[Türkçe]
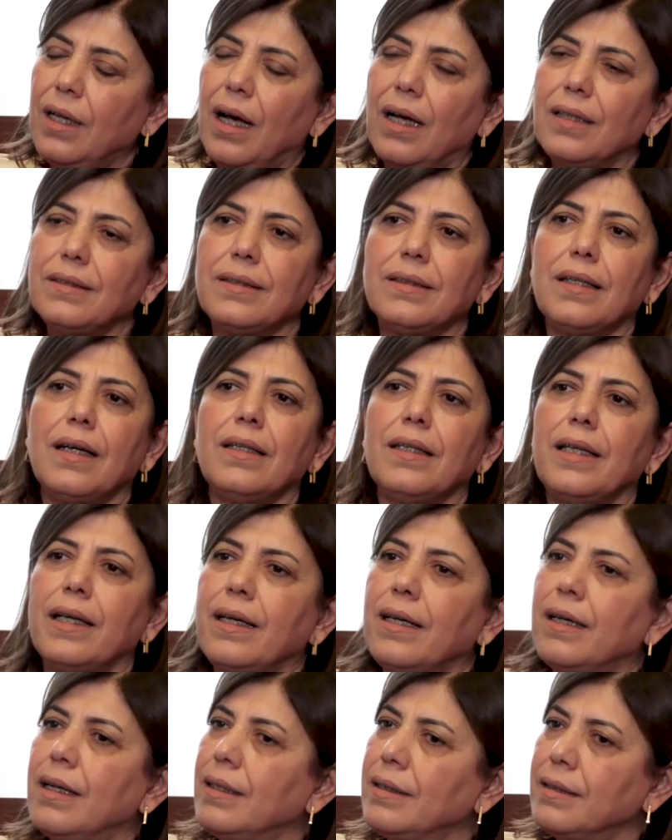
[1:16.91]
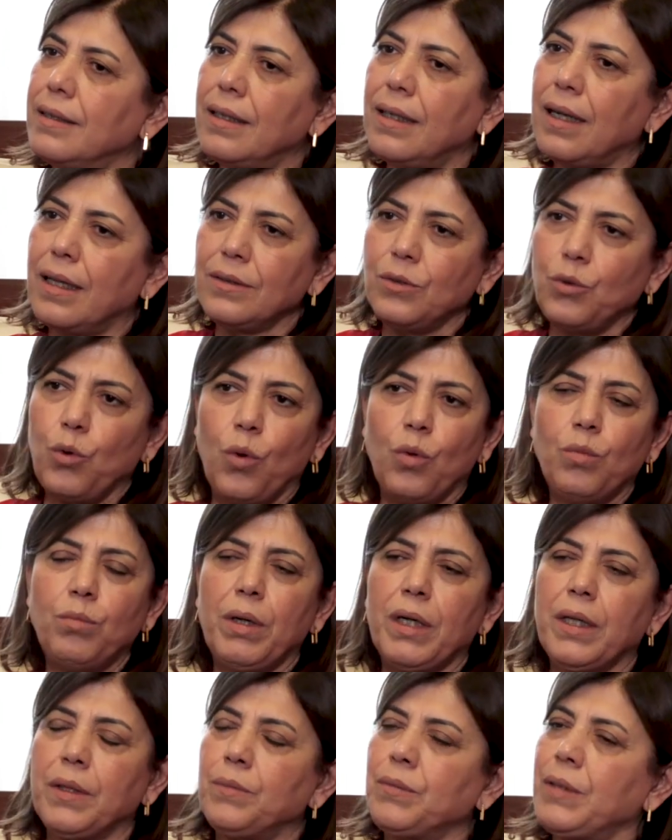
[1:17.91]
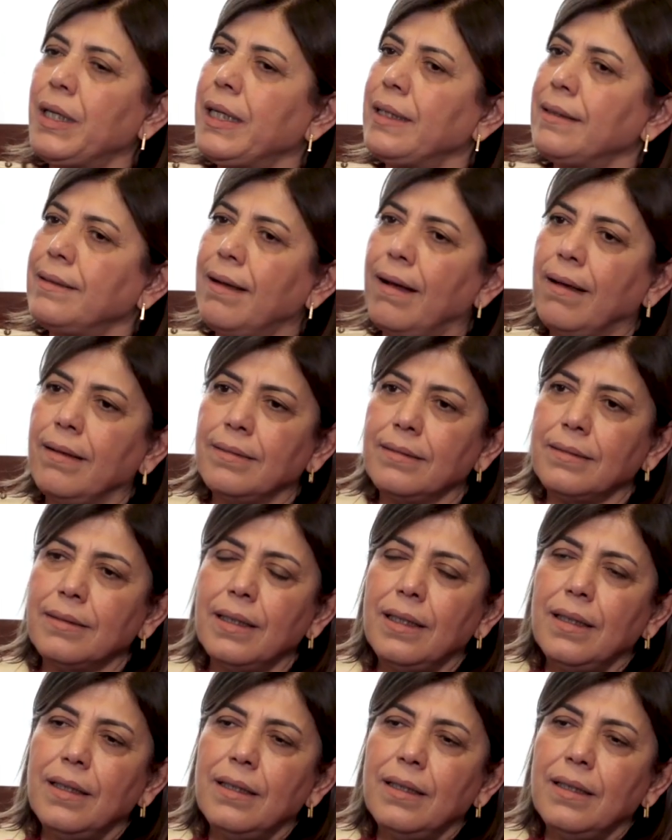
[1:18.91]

hastaneye kaldırılan, yoğun bakımda yatan,